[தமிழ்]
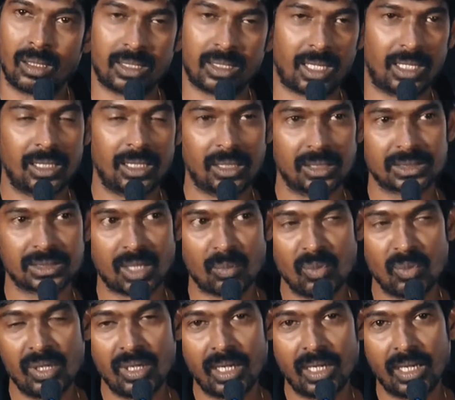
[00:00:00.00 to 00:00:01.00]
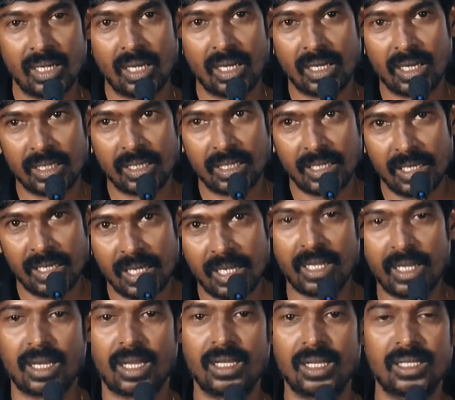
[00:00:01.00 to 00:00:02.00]
எனக்கு சமுதிரகன் அண்ணா
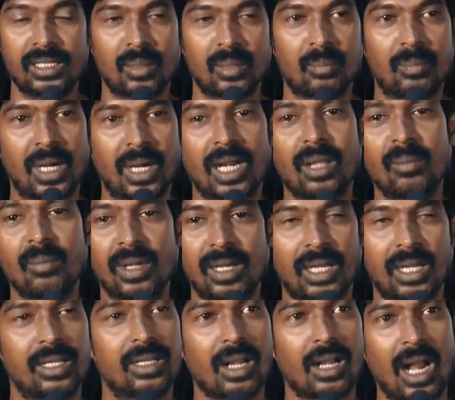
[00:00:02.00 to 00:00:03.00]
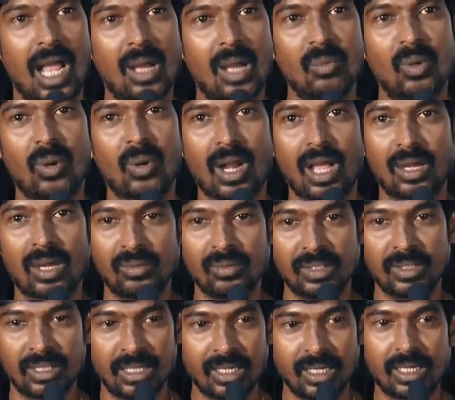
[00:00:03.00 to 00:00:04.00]
இல்லைன்னா இந்த படமே இல்லை இந்த ராமம் ராகம்
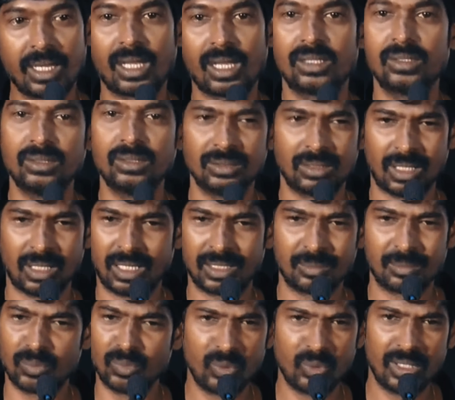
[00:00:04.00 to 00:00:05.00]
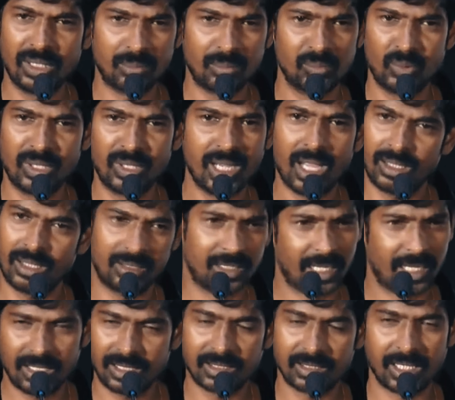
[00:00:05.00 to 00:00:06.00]
இருக்காது அது முடிய முடியாது
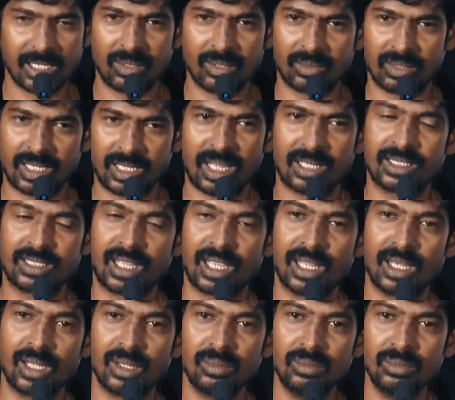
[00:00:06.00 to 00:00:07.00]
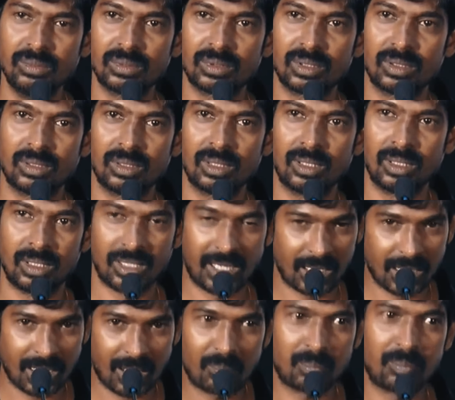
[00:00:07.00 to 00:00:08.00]
எனக்கு தெரியும் என் தைரியம்
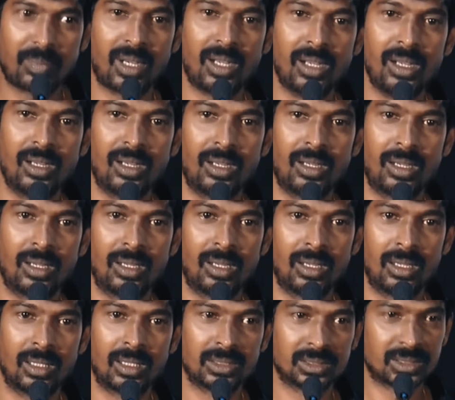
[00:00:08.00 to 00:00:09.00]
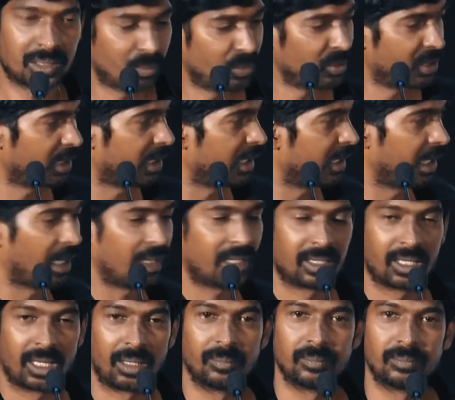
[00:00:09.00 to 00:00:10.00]
எங்கள் அப்பா சமுதிரகன்
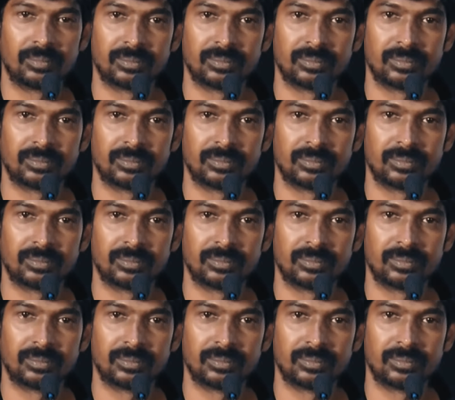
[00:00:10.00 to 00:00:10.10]
அண்ணன் தான்